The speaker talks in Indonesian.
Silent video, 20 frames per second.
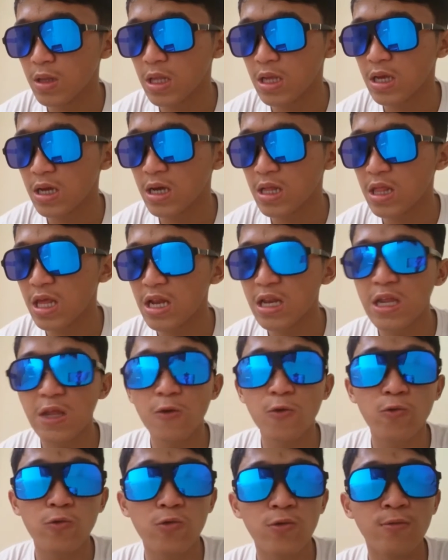hingga
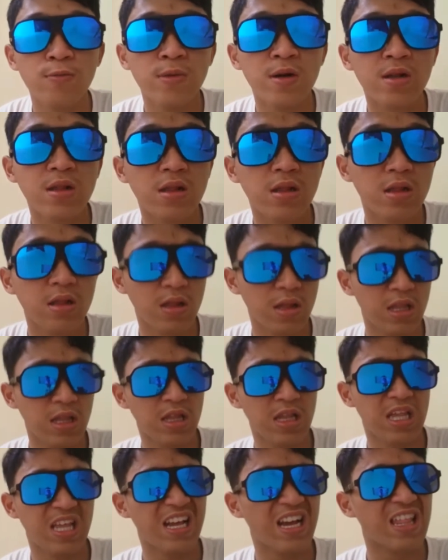jadi youtubers
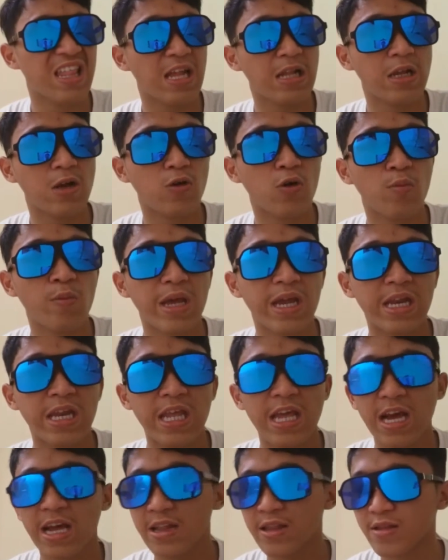hingga jadi
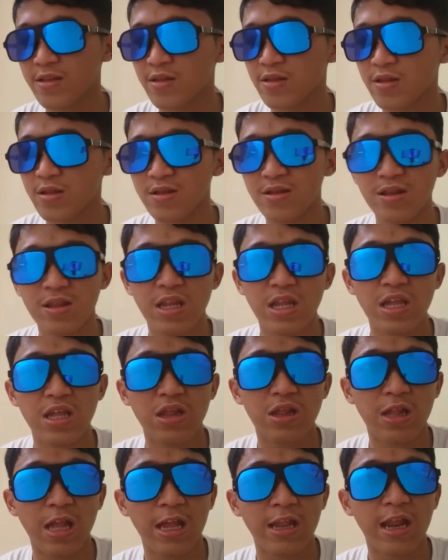komedian di
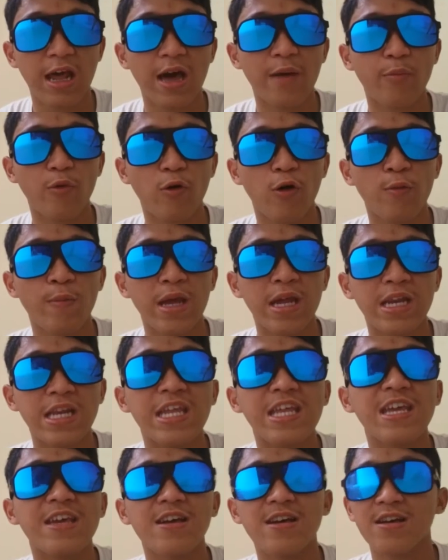stand up
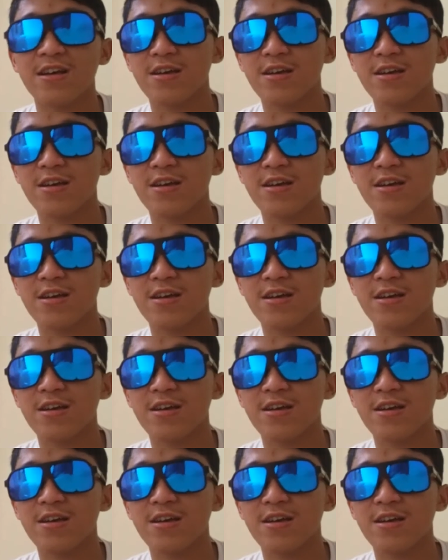comedy